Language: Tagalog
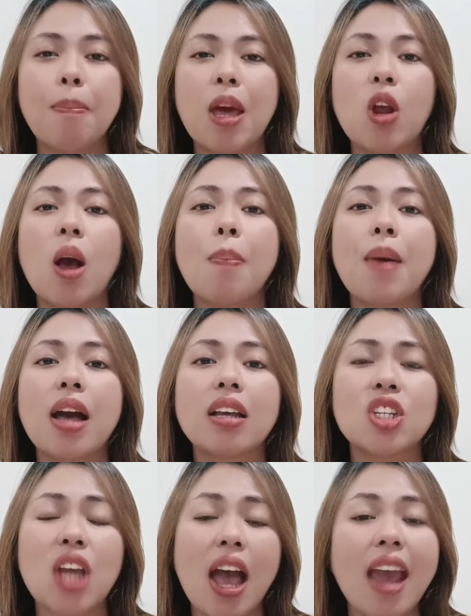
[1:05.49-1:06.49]
Pero
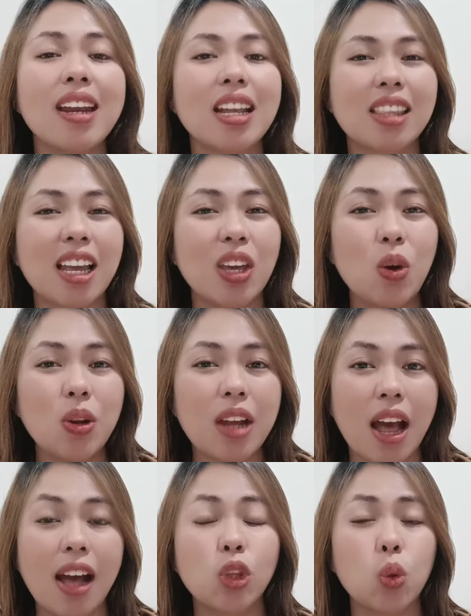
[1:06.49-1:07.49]
kapag siya ay natayo
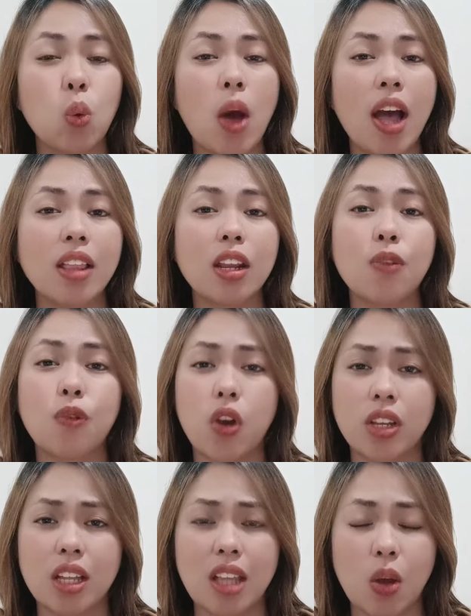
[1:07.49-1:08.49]
na at 240,000
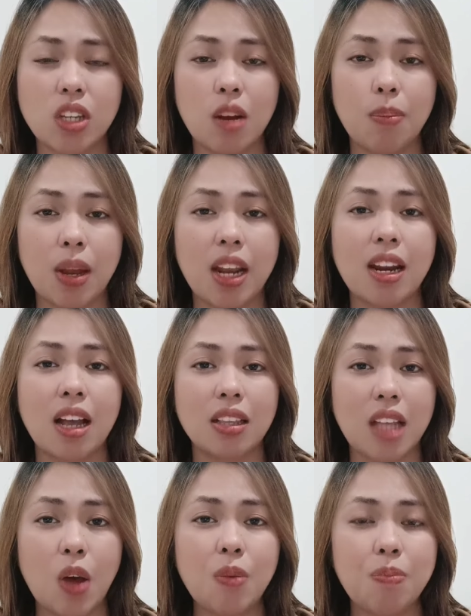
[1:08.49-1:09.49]
pa rin
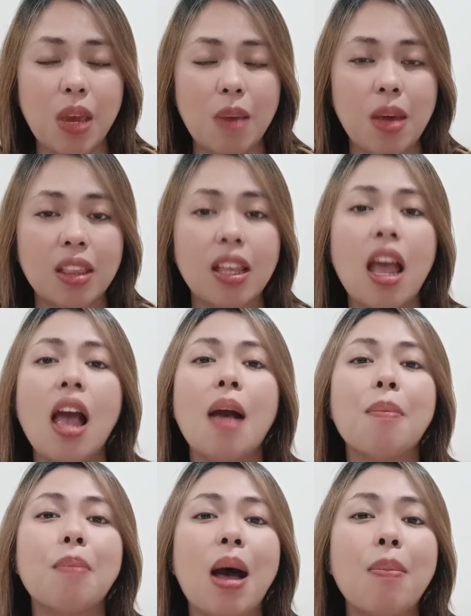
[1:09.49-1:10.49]
ang down payment,
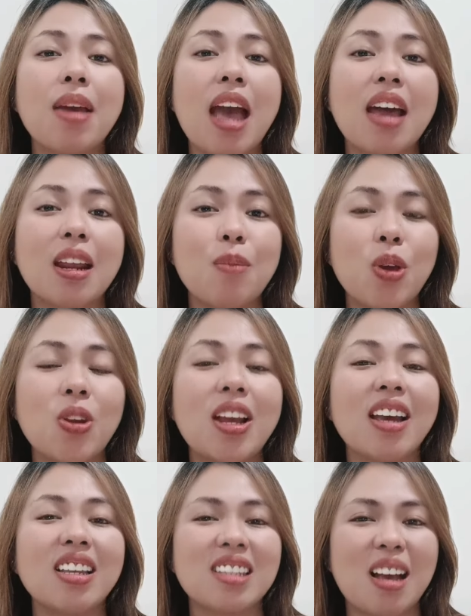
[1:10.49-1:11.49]
babayaran mo
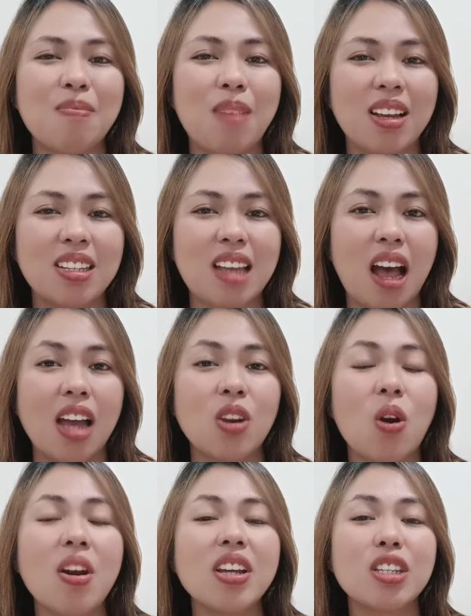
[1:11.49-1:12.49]
yon ng isang
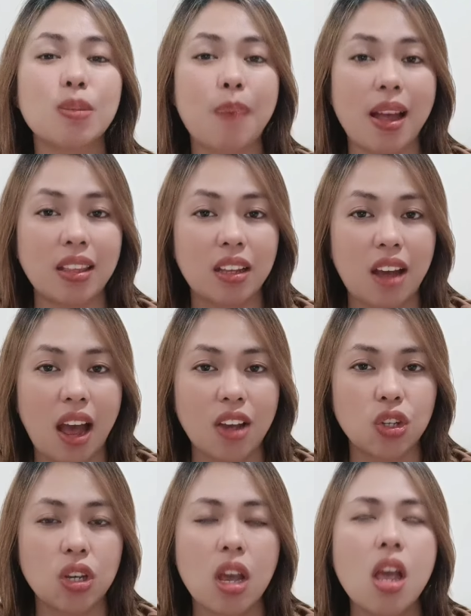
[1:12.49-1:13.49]
bagsakan or spot
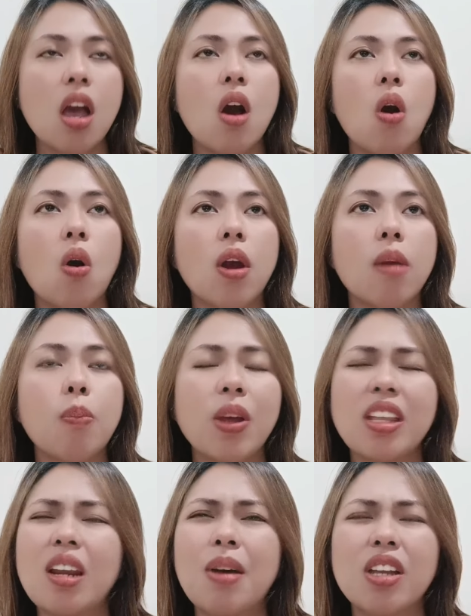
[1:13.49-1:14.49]
cash. Or
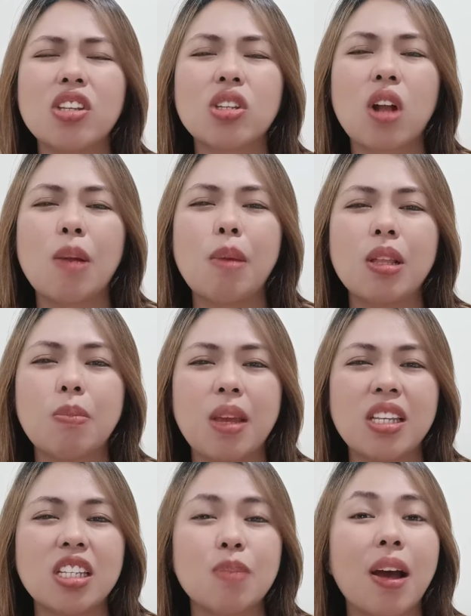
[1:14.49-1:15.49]
pwede namang installment
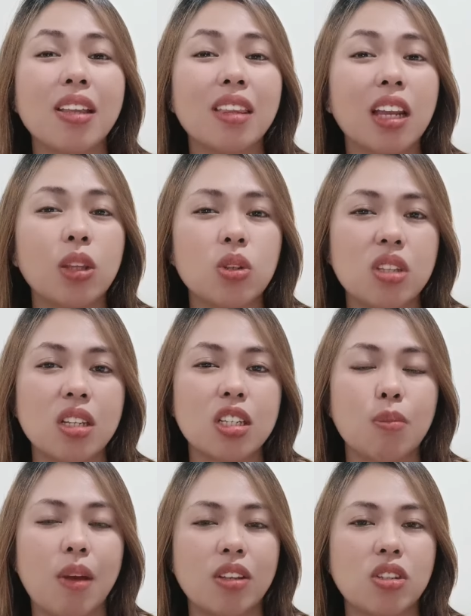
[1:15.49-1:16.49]
basis, mga 3 to 6
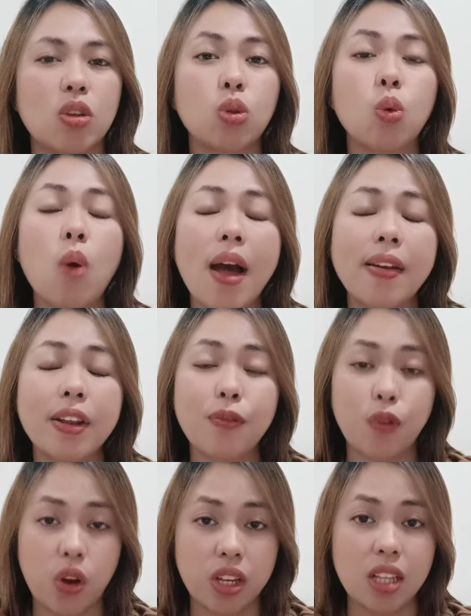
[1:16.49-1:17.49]
months. So,
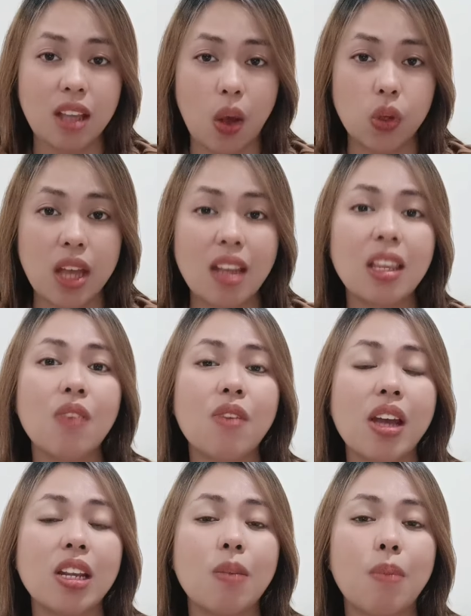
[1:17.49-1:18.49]
240,000
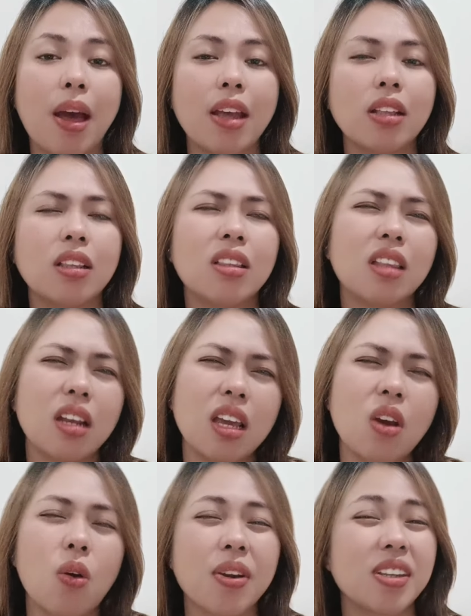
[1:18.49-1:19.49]
divided by
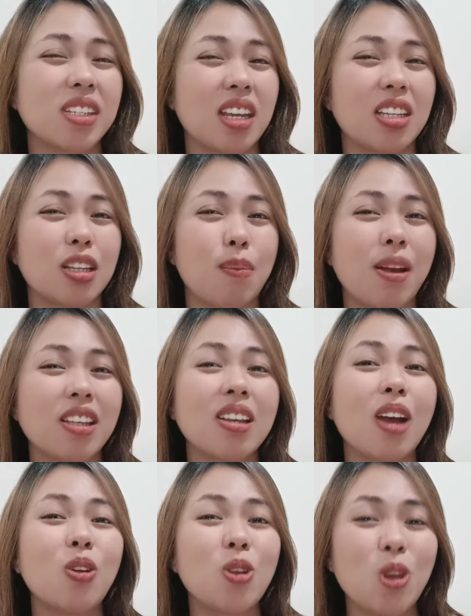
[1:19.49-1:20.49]
3 or 6
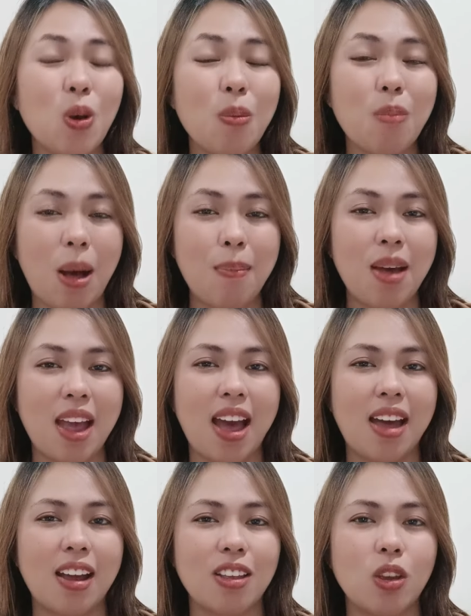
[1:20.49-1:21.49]
months. Ganun yung
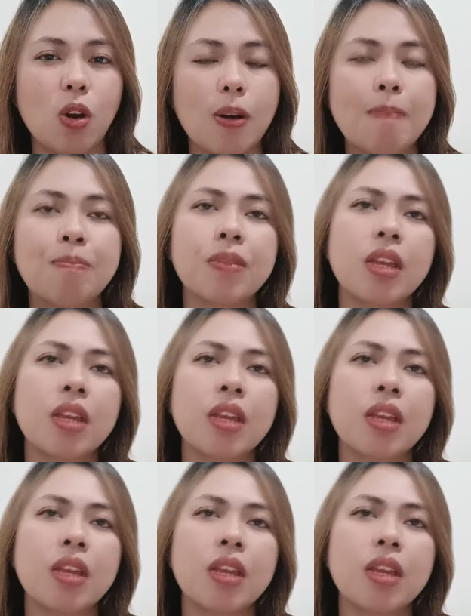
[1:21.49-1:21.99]
babayaran nyo.